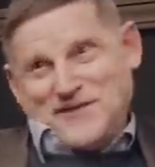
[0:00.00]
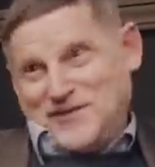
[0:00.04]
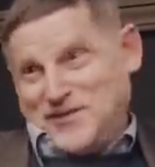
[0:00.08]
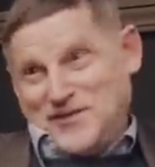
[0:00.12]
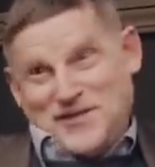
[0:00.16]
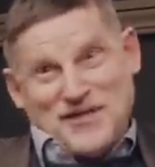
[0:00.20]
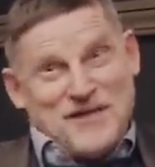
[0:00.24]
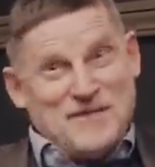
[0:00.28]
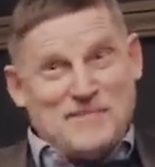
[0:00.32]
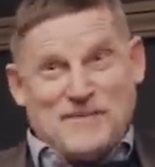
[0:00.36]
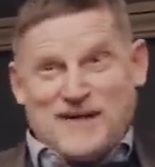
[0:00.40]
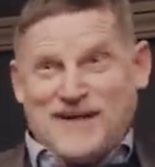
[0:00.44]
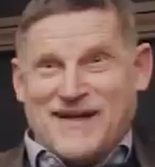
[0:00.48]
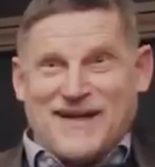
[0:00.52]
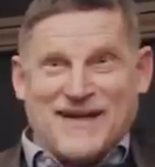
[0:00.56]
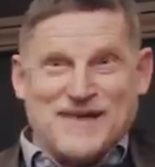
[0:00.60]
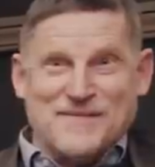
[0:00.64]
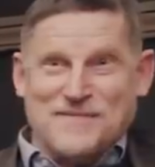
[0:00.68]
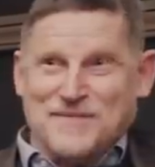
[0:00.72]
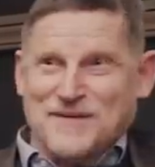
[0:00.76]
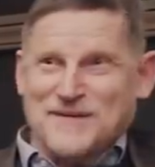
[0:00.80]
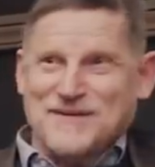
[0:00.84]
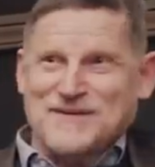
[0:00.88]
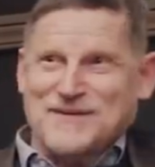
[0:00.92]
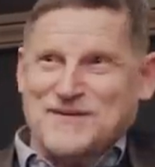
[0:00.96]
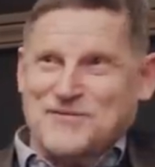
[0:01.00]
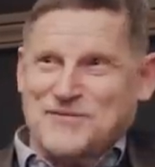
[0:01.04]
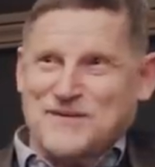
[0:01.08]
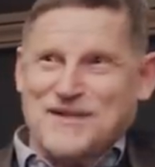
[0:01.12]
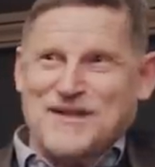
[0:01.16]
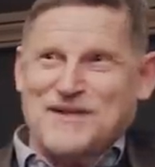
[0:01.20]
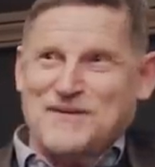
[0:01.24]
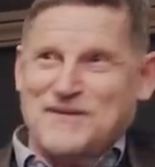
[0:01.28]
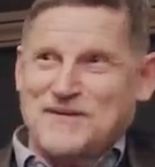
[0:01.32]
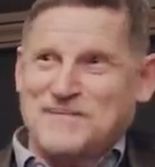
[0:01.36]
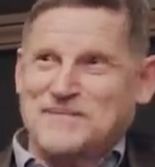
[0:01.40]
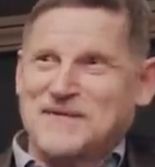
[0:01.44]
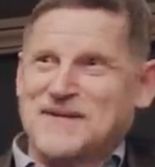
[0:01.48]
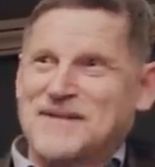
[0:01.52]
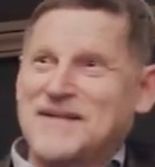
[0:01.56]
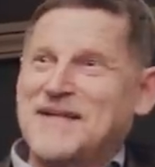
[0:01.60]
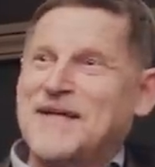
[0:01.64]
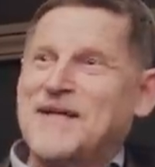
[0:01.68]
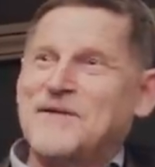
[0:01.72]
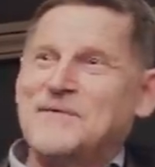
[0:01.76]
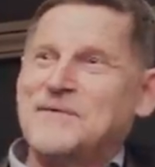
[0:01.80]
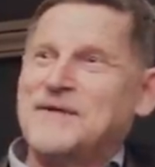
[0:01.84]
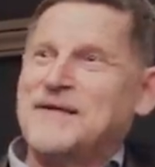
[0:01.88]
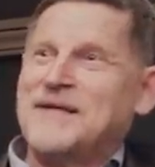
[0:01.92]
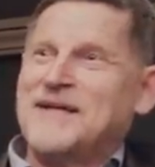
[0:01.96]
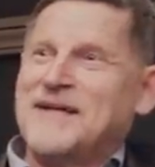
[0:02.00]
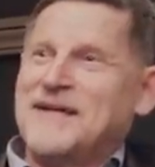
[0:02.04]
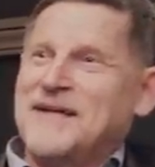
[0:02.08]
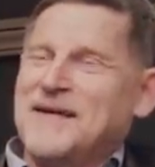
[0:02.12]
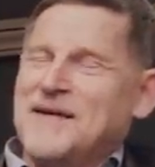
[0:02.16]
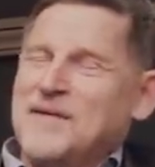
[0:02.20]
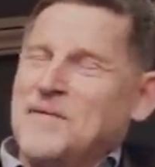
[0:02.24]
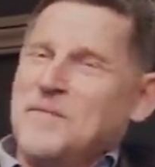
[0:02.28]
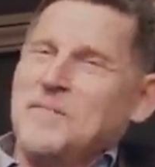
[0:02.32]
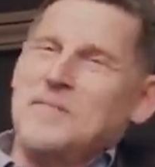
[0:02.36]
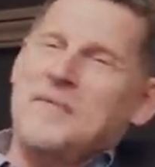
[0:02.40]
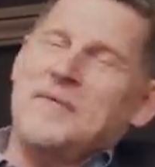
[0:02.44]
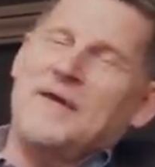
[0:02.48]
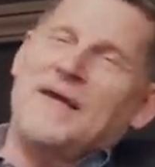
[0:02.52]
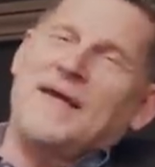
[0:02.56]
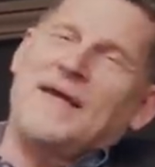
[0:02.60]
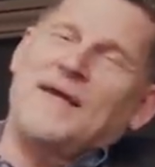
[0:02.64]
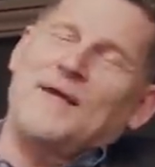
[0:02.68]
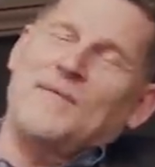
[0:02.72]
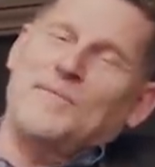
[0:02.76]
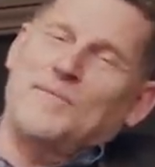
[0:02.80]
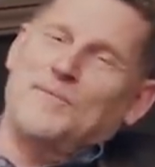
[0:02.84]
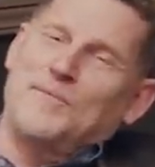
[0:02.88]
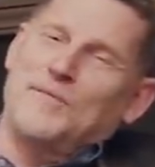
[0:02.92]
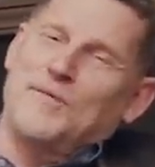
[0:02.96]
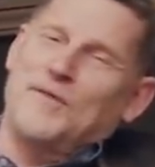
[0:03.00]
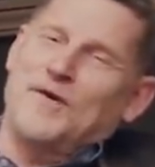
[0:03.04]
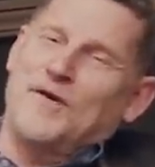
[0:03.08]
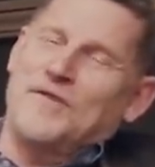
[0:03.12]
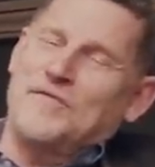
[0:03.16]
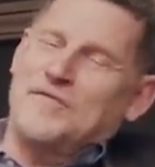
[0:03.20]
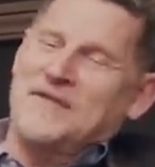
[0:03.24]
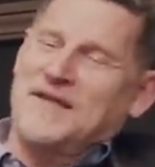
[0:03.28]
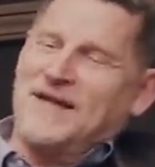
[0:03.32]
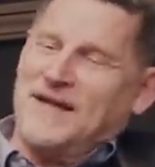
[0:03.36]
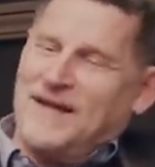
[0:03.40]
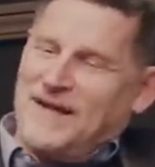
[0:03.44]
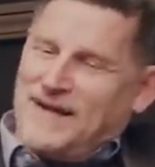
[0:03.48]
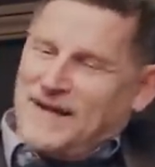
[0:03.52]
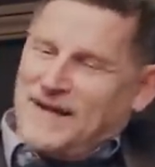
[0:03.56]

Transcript: Je n'ai pas la réponse. Il faudra lui demander à lui. Mais pour revenir